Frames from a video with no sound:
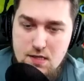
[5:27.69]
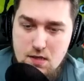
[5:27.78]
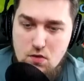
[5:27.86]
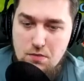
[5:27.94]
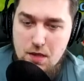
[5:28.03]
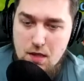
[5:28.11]

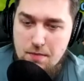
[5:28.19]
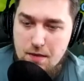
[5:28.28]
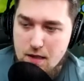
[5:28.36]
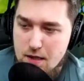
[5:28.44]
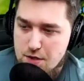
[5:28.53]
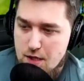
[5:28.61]
умение
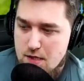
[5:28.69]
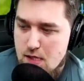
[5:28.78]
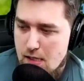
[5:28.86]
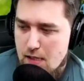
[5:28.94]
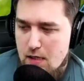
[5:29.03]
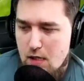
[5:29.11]
прокачать.
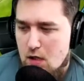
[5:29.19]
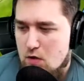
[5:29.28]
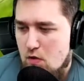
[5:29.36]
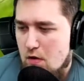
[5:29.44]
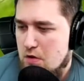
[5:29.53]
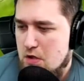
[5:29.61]

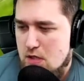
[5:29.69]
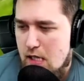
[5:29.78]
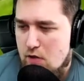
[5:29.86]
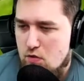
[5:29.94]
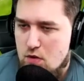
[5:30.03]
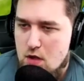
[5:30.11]
Ну, не
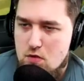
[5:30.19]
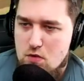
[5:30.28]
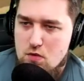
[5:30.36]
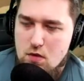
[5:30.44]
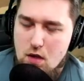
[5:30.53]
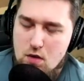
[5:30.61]
знаю, ну нету
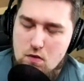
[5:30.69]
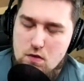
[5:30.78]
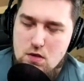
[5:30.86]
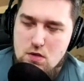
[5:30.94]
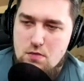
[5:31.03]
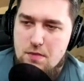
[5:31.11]
тут
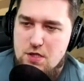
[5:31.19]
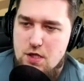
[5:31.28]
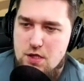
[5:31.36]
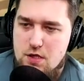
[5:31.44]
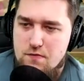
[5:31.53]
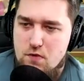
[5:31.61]
какого-то
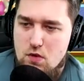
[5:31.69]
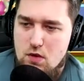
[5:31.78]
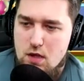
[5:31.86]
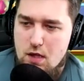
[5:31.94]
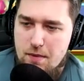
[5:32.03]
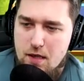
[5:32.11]
сумасшедшего
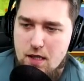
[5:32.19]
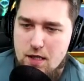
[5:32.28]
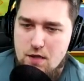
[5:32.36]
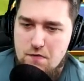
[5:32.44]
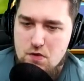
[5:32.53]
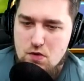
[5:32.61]
урона, я пока
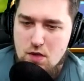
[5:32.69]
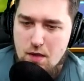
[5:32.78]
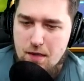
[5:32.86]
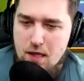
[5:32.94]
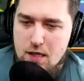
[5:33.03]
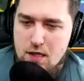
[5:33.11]
не вижу, я
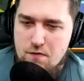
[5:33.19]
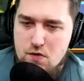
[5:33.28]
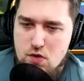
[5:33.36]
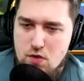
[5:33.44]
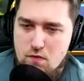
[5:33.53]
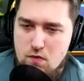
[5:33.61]
пока не
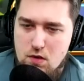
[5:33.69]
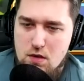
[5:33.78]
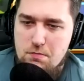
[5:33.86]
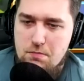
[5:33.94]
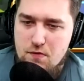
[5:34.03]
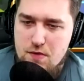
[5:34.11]
вижу его
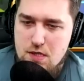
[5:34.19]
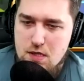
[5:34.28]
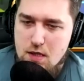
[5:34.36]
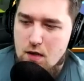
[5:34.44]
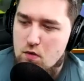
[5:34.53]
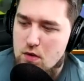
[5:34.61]
имбовости
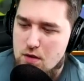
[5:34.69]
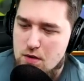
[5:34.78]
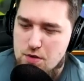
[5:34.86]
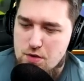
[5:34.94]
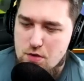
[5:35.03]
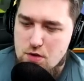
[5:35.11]
какой-то,
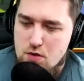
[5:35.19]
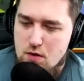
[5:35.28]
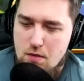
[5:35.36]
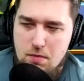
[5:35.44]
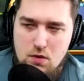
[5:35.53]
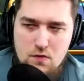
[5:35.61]
еще
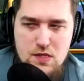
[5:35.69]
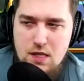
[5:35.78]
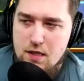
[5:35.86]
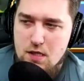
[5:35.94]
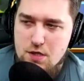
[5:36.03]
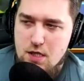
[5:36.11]
что-либо, но все
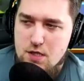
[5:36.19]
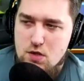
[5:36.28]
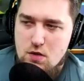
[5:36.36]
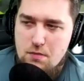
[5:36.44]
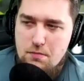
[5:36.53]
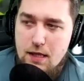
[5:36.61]
кричат,
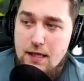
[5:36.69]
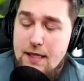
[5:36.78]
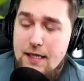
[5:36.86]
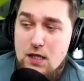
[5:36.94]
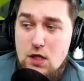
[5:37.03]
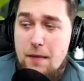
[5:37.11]
что имба.
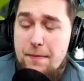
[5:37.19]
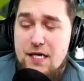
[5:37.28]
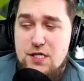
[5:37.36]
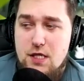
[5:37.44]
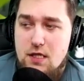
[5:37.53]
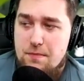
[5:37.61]
Но
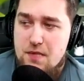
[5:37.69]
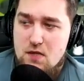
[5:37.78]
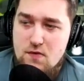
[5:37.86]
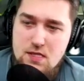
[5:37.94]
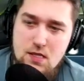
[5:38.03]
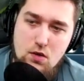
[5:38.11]
опять же, это
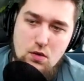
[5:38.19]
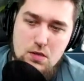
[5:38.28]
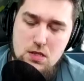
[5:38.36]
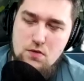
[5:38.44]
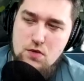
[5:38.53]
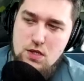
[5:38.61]
первое
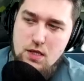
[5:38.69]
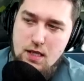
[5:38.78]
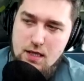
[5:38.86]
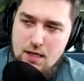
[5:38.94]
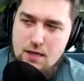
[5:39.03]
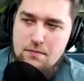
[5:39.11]
знакомство, и уже
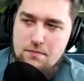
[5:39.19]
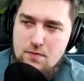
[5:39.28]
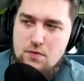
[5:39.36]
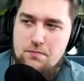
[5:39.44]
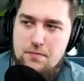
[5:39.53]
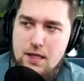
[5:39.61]
когда,
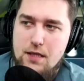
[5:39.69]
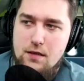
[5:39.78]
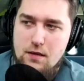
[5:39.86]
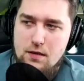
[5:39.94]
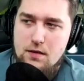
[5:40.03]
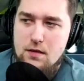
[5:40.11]
ну, блин,
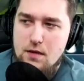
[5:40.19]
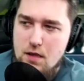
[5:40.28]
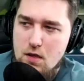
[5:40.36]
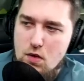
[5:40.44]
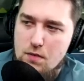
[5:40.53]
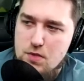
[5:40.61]
э,
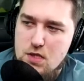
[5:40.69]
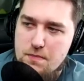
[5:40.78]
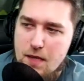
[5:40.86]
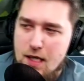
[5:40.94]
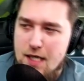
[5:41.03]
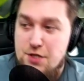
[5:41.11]
герой будет
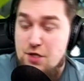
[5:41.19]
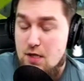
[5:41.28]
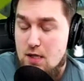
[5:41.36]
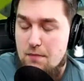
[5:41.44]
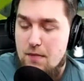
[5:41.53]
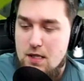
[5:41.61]
прокачан
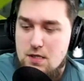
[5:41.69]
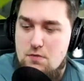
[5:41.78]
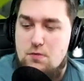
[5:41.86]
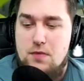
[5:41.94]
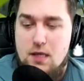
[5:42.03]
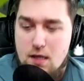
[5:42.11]
на
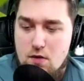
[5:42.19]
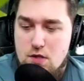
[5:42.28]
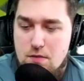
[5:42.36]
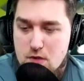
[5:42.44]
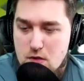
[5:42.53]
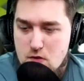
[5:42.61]
максимум, тогда
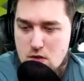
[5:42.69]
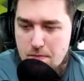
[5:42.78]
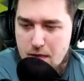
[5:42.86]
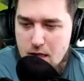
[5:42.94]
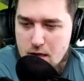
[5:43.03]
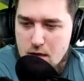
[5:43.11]
уже будет все
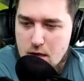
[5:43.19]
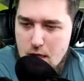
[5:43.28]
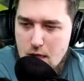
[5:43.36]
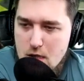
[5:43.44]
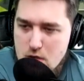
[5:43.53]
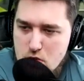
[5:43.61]
понятно.
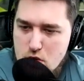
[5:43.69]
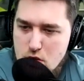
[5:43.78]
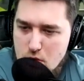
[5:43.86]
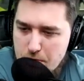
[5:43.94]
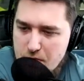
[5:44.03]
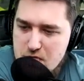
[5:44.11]
Слушай,
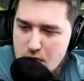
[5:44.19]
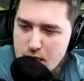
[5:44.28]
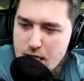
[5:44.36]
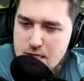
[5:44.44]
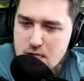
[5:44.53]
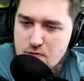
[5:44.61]
он по всей
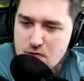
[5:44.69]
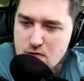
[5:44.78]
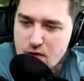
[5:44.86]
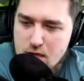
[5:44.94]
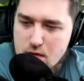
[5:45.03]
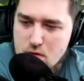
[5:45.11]
карте
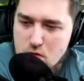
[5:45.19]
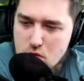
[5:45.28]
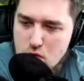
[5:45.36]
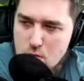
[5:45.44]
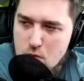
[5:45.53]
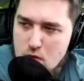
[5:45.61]
вызывает эту
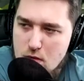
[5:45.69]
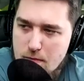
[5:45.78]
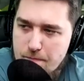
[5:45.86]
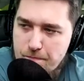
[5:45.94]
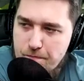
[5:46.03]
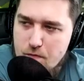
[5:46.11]
хурму.
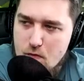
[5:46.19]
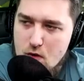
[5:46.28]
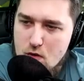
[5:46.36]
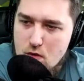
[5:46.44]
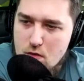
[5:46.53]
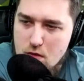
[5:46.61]

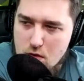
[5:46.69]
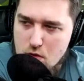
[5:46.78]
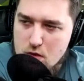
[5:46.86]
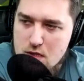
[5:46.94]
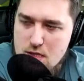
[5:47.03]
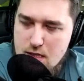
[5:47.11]
И
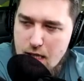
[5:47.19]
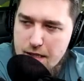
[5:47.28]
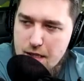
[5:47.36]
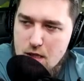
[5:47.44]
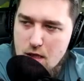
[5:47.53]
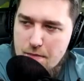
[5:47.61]
он и
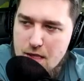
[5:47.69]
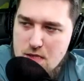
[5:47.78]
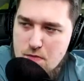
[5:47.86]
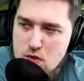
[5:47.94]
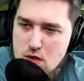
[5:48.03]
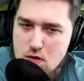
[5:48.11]
здание ломать
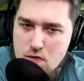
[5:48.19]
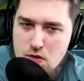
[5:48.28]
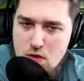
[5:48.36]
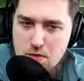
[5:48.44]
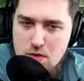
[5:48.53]
будет, он все будет